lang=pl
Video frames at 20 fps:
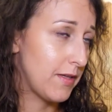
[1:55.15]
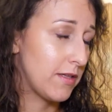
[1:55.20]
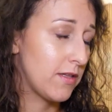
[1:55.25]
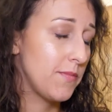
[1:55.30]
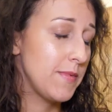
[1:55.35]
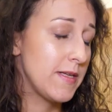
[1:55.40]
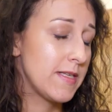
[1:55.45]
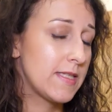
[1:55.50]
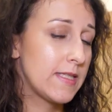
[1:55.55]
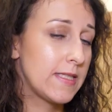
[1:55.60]

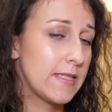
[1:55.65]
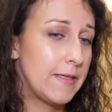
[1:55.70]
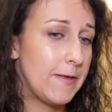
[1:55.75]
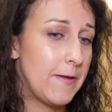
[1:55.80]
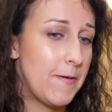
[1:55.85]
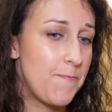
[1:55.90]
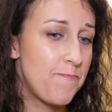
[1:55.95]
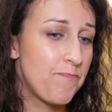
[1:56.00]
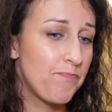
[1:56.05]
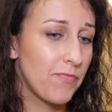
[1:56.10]
Natomiast
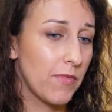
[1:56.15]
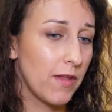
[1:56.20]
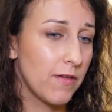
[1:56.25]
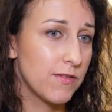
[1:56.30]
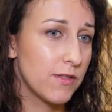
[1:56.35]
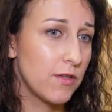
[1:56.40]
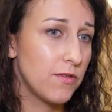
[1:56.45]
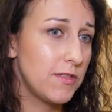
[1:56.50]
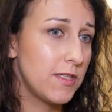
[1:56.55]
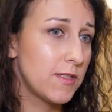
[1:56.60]

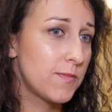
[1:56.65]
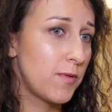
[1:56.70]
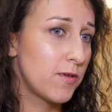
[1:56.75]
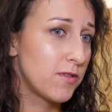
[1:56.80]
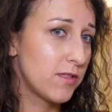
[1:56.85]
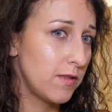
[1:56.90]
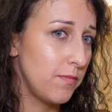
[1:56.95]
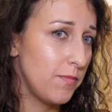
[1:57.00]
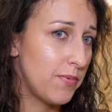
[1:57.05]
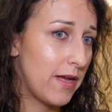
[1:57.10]
zgodnie z
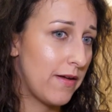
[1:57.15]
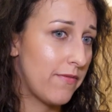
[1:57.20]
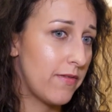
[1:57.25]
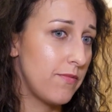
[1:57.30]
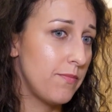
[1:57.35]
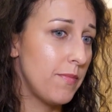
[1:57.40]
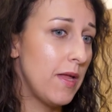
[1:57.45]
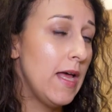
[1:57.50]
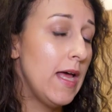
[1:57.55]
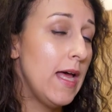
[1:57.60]
polskim
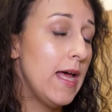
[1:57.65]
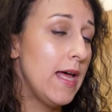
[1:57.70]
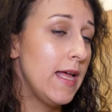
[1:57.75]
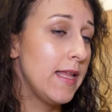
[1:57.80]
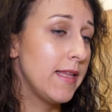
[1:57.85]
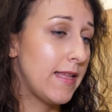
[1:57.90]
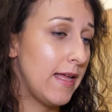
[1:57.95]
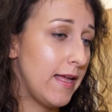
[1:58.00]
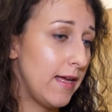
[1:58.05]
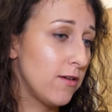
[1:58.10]
prawem
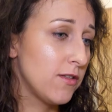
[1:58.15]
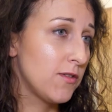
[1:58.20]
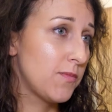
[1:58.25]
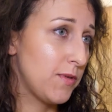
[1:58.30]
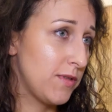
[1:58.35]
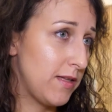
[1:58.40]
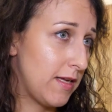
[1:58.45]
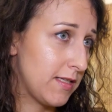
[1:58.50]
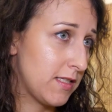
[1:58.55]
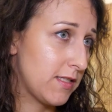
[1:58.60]
te
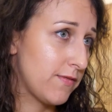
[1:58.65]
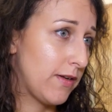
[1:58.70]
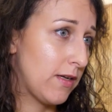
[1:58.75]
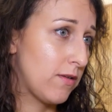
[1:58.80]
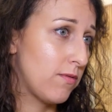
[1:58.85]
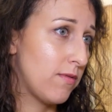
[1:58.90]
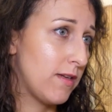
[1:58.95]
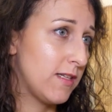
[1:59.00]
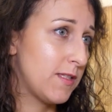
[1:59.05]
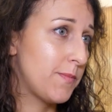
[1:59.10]
gospodarstwa,
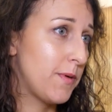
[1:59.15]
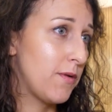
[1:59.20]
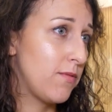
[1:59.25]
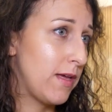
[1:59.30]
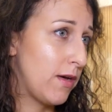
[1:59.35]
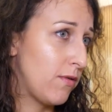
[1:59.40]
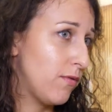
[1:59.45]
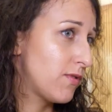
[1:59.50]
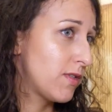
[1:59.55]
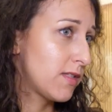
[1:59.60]
które
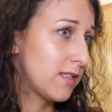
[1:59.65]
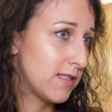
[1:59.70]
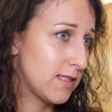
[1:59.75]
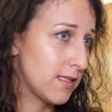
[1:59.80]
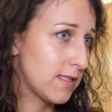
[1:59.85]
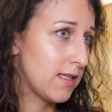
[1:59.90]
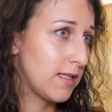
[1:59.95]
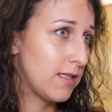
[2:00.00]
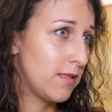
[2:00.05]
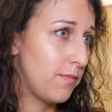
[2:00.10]
spełniały wszystkie
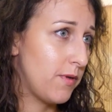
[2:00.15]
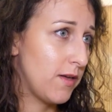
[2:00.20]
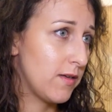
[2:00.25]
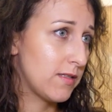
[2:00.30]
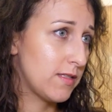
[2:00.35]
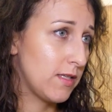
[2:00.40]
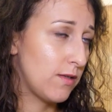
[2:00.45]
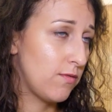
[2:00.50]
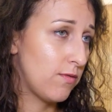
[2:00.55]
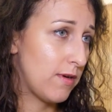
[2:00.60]
zasady
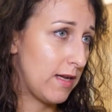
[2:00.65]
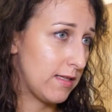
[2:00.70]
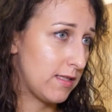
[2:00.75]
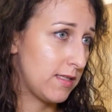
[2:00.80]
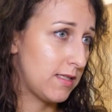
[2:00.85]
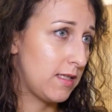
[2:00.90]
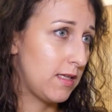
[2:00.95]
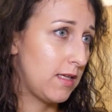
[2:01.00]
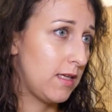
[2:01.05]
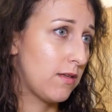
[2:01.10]

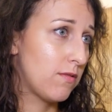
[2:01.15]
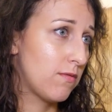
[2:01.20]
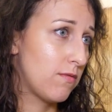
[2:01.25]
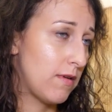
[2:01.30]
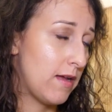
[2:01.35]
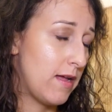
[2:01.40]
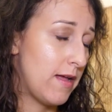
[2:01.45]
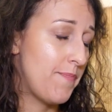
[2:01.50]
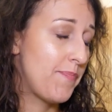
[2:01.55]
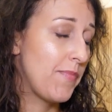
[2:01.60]
bioasekuracji i
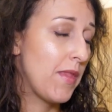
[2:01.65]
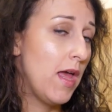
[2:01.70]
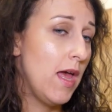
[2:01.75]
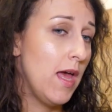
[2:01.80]
które